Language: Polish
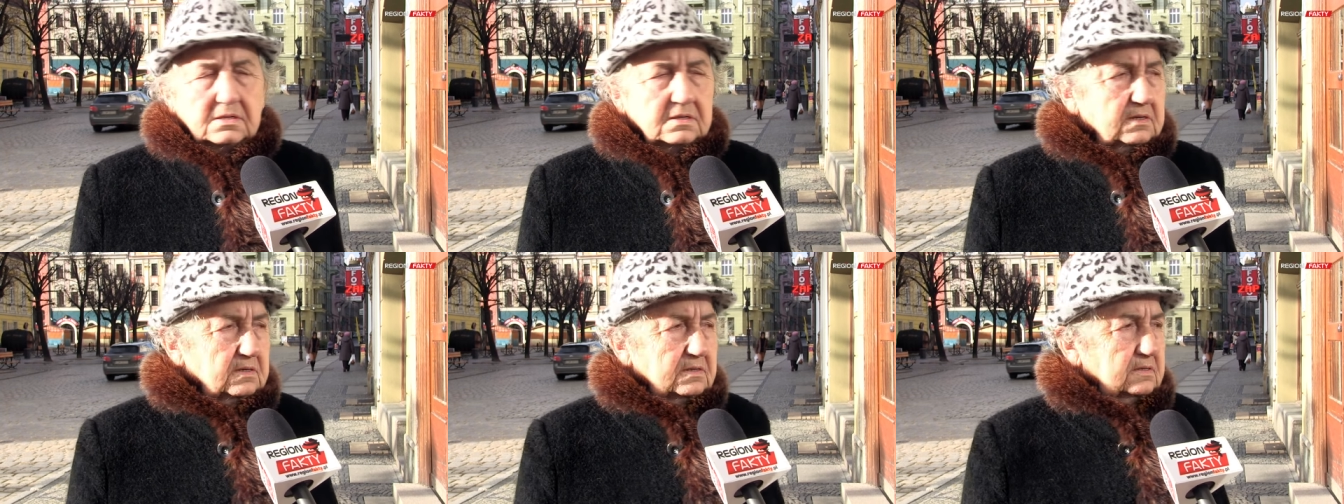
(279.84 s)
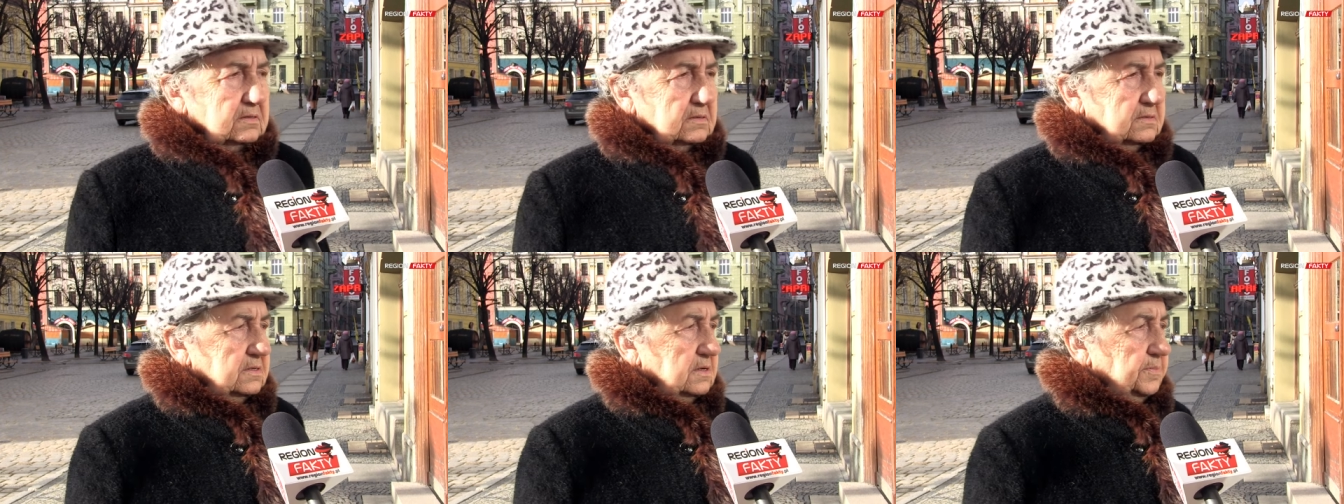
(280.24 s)
Nie,
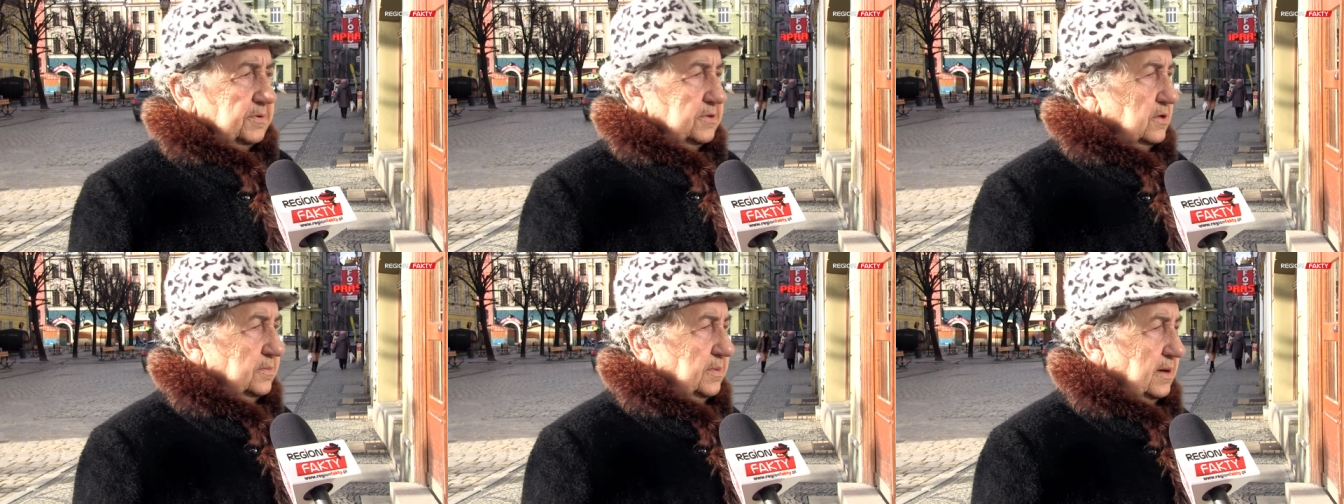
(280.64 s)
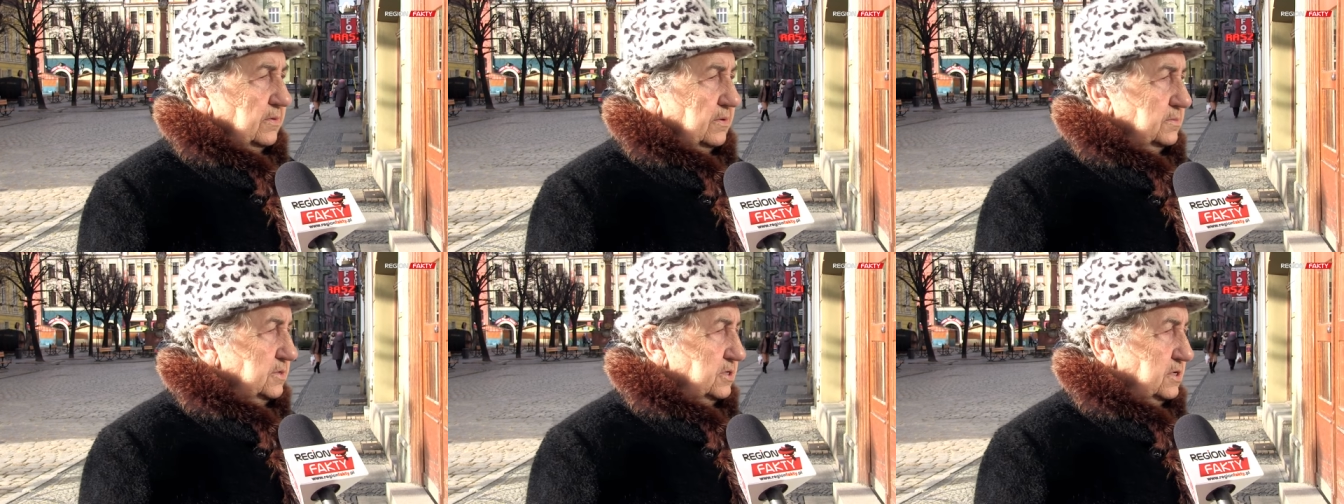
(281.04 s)
nie, nie
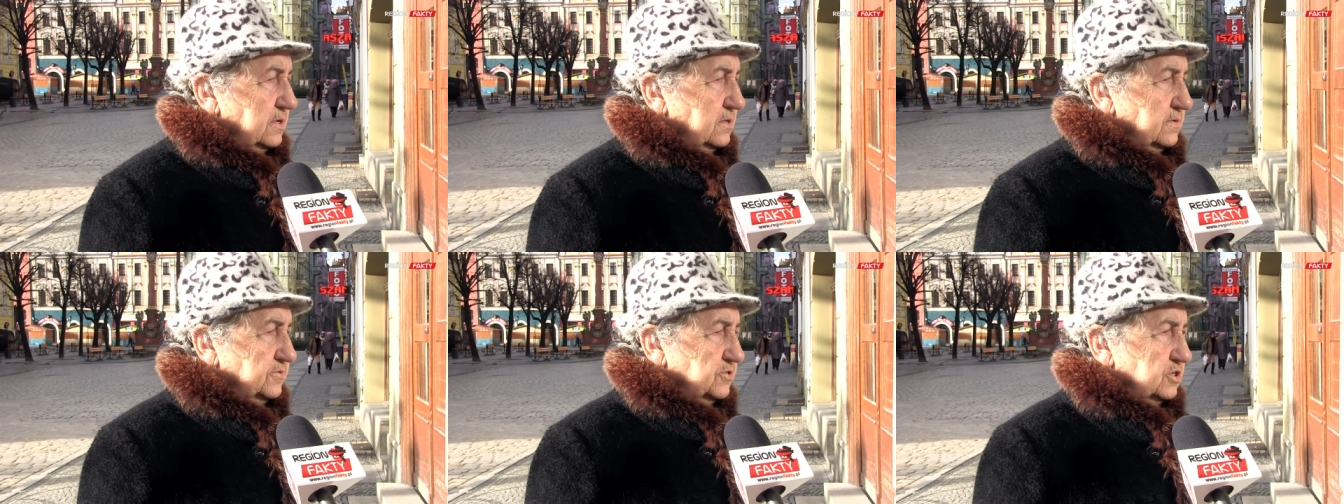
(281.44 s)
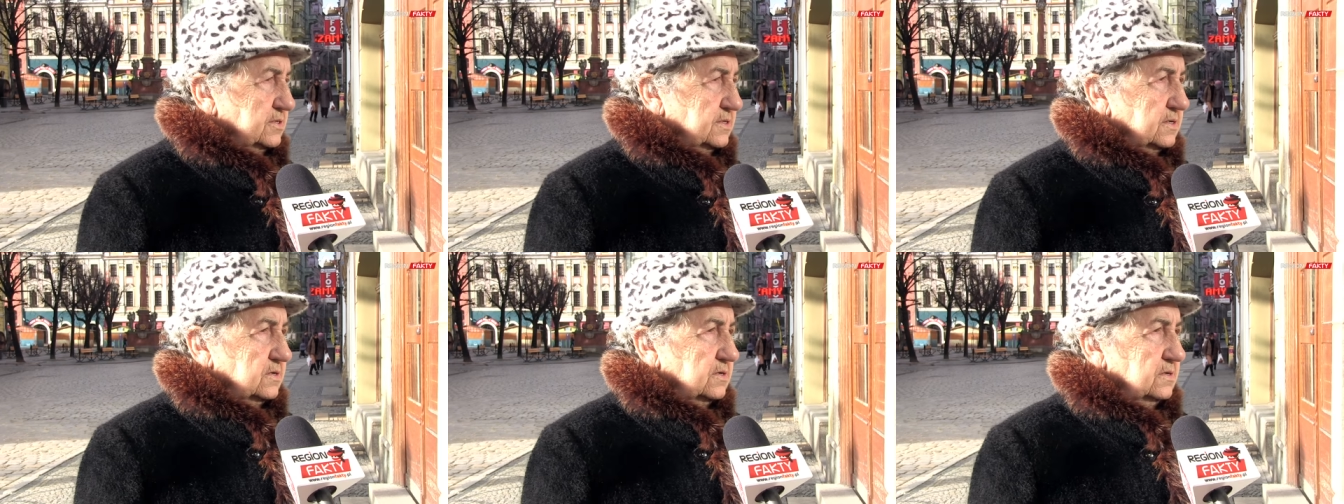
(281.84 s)
podobało mi się to
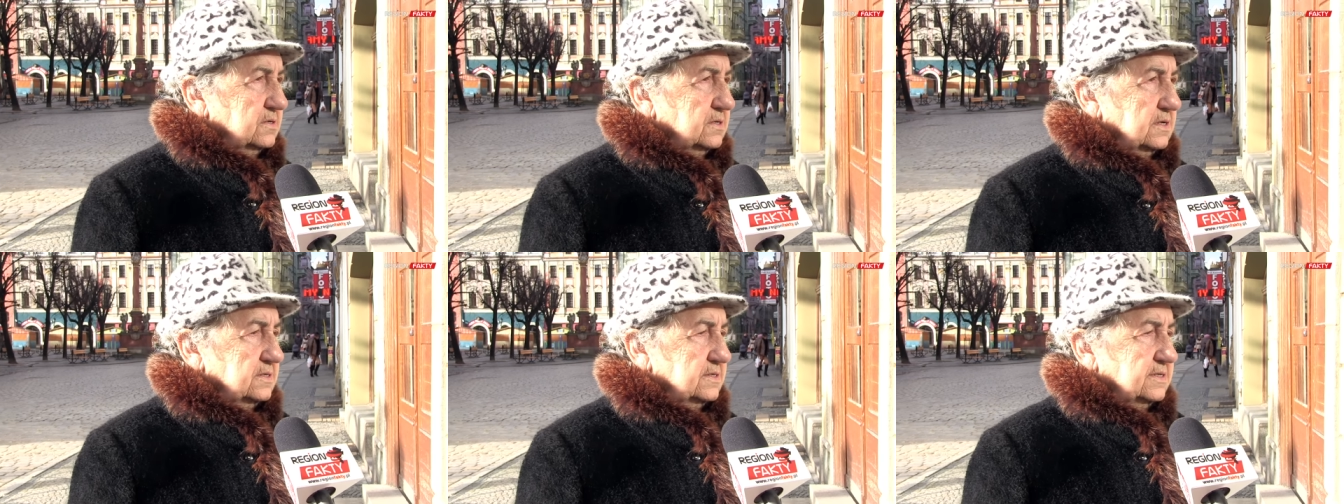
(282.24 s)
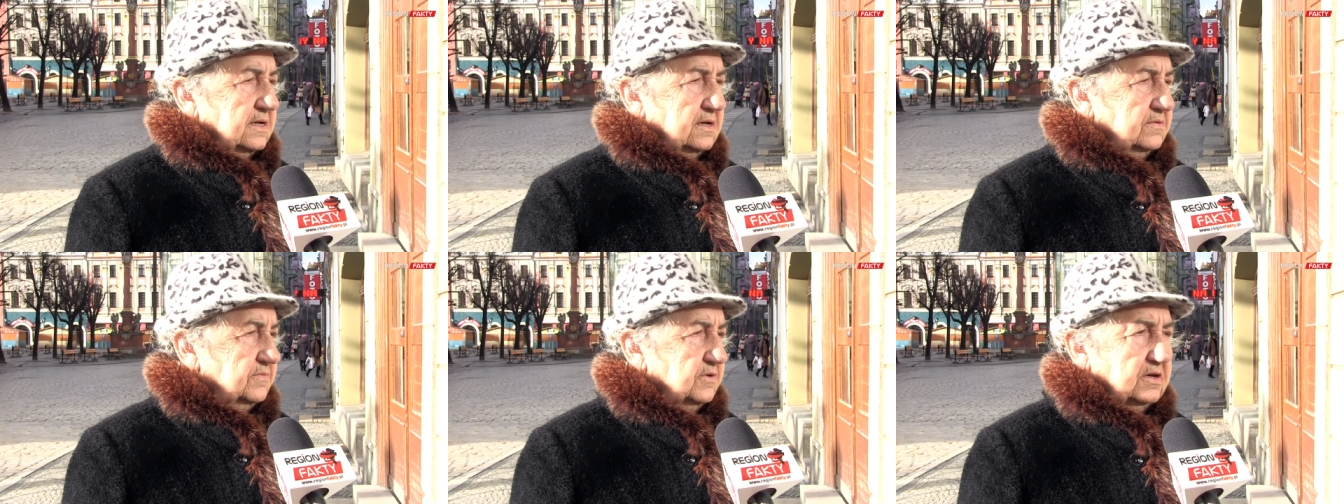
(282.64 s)
wszystko. Ten
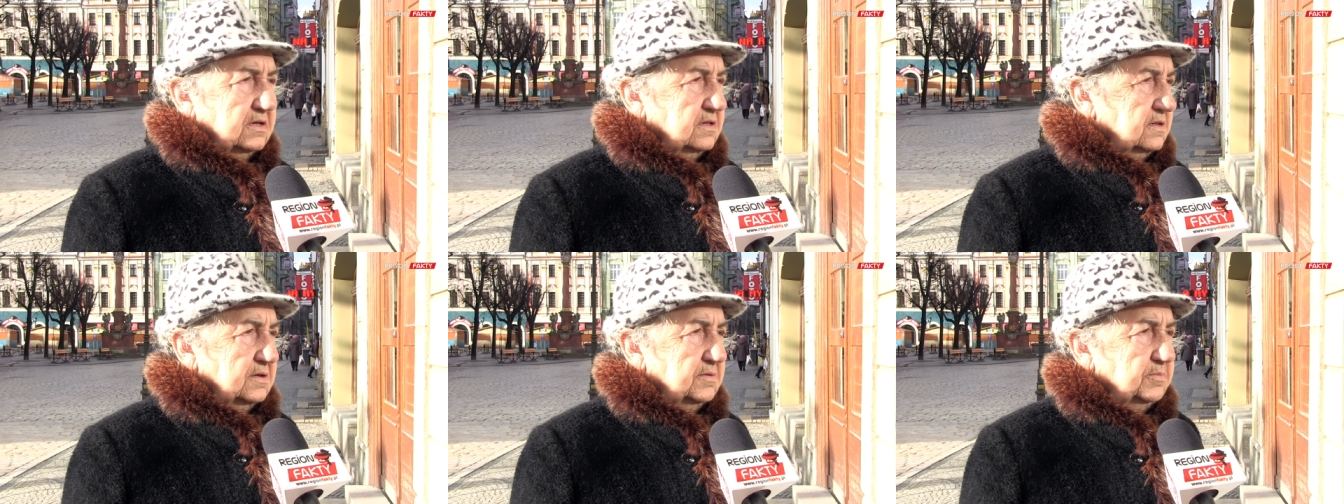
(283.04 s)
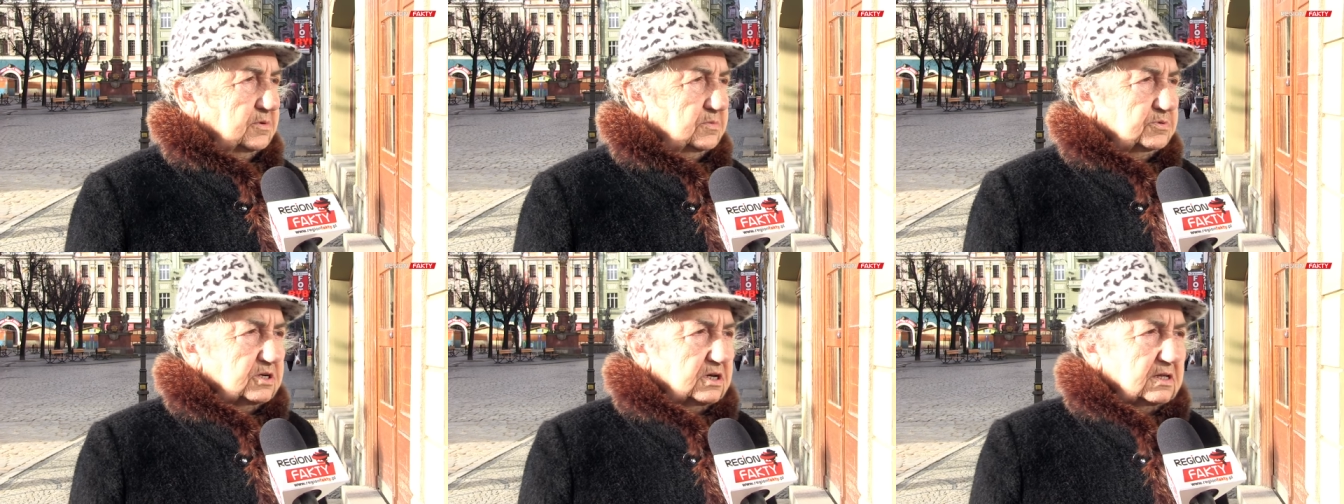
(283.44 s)
stan wojenny
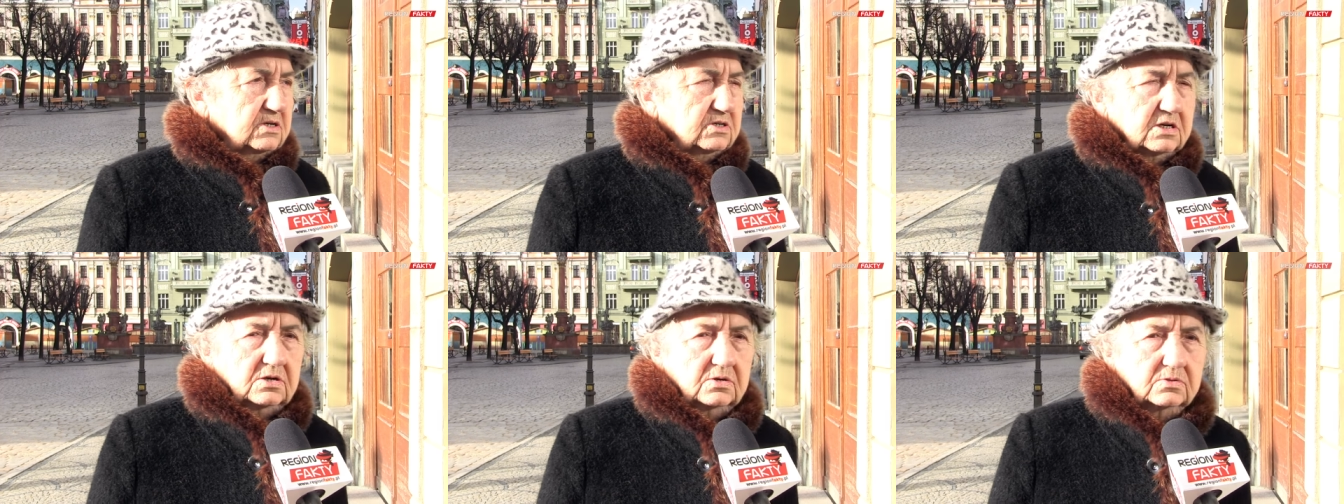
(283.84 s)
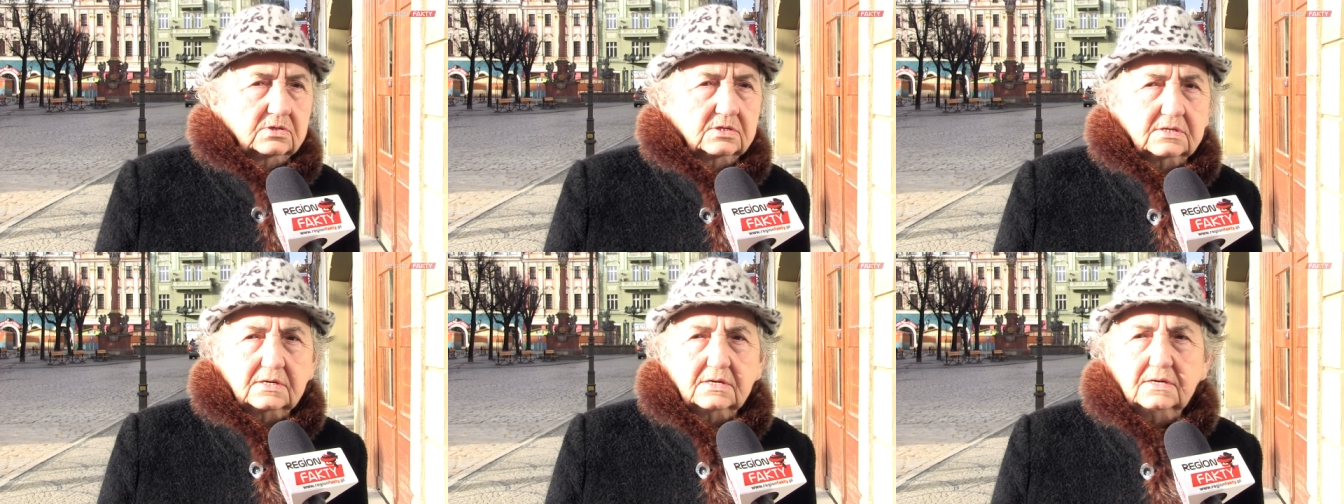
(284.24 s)
był
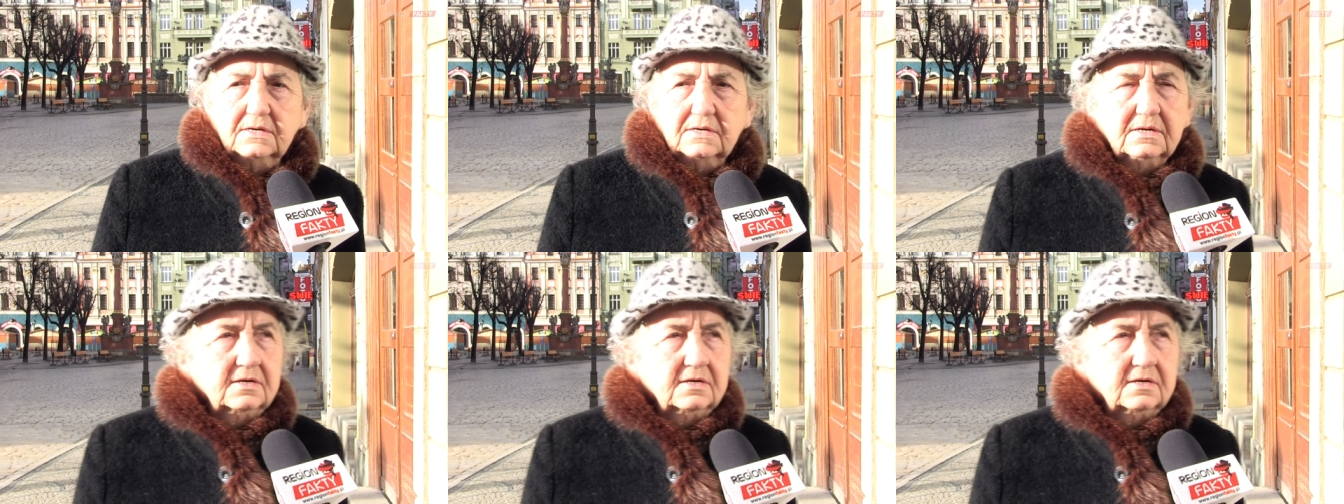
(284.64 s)
przerażający.